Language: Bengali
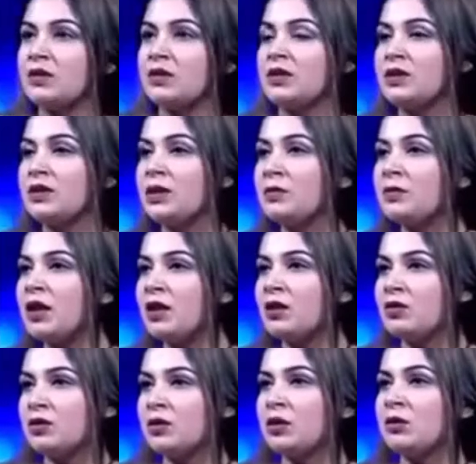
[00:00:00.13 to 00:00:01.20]
জি আমরা
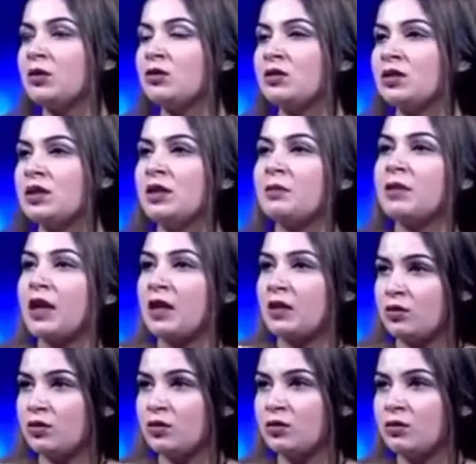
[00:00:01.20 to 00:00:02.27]
আলোচনা করছিলাম
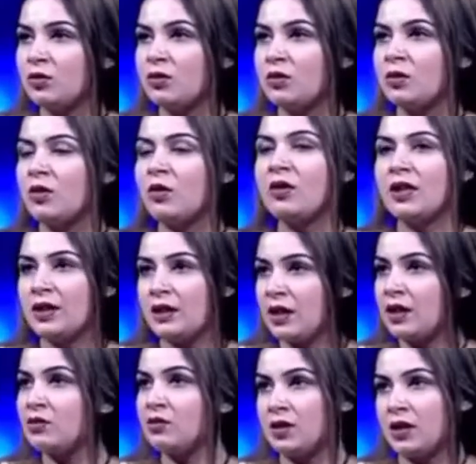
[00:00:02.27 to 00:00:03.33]
কারণ সমূহ অনেক
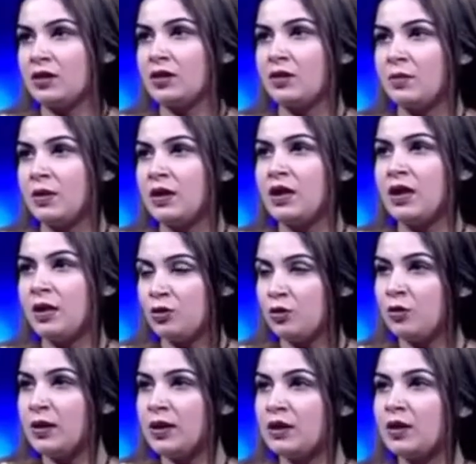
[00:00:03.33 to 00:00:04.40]
কারণ থাকতে পারে হাঁটু
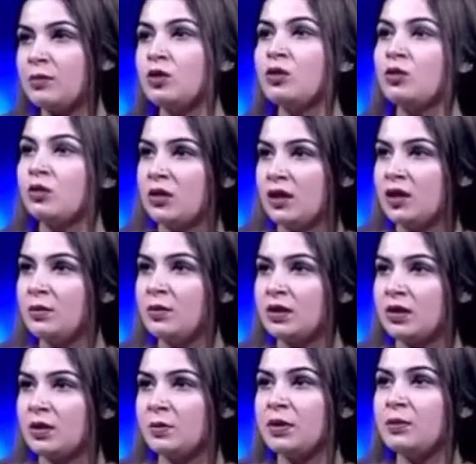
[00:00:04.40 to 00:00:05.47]
ব্যথা এবং গোড়ালি
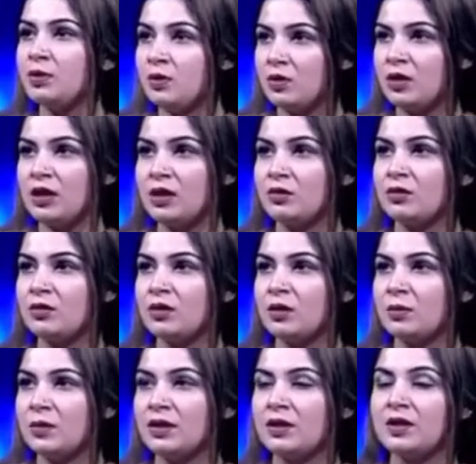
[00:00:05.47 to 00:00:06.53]
ব্যথা বিভিন্ন কারণ হতে
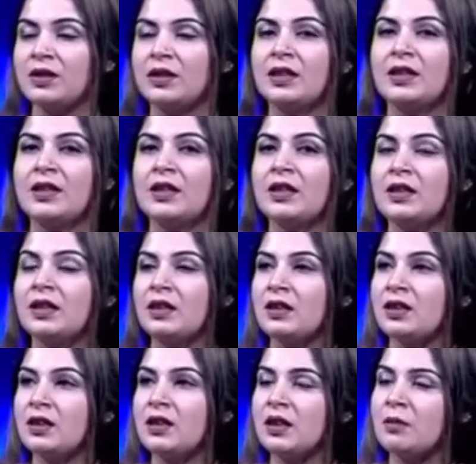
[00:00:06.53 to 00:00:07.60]
পারে
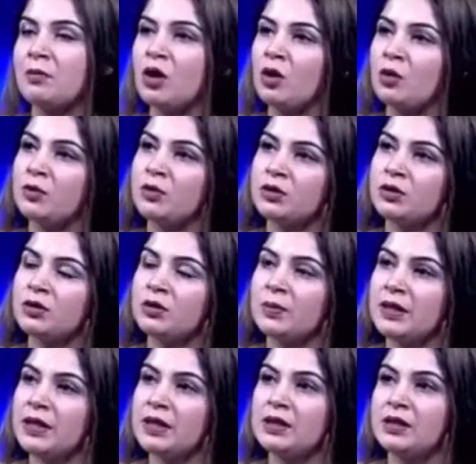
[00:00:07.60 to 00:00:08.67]
আমরা অপারেশন
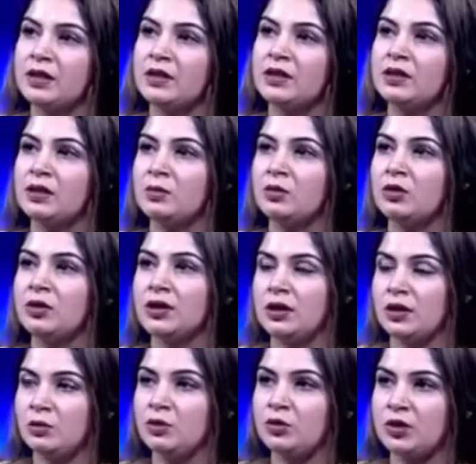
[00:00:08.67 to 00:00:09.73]
বিহীন চিকিৎসা বলতে
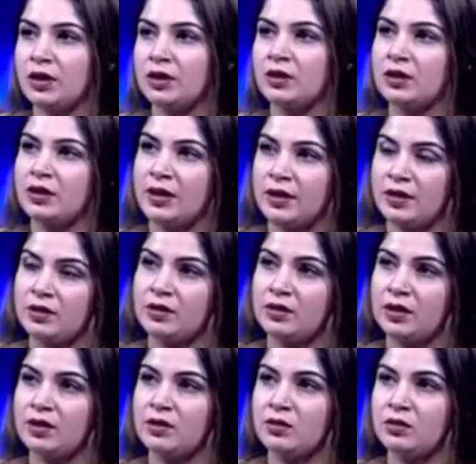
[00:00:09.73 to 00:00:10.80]
কি বুঝাই এটা কি
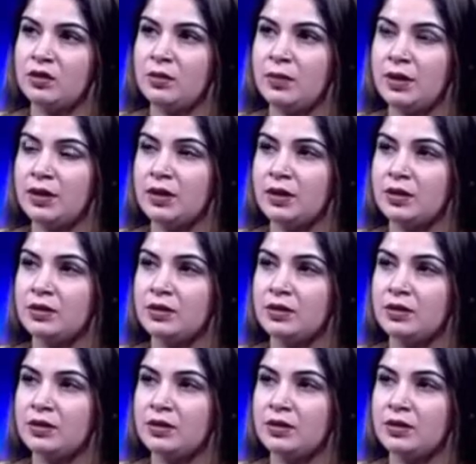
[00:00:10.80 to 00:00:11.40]
এক্সারসাইজ হতে পারে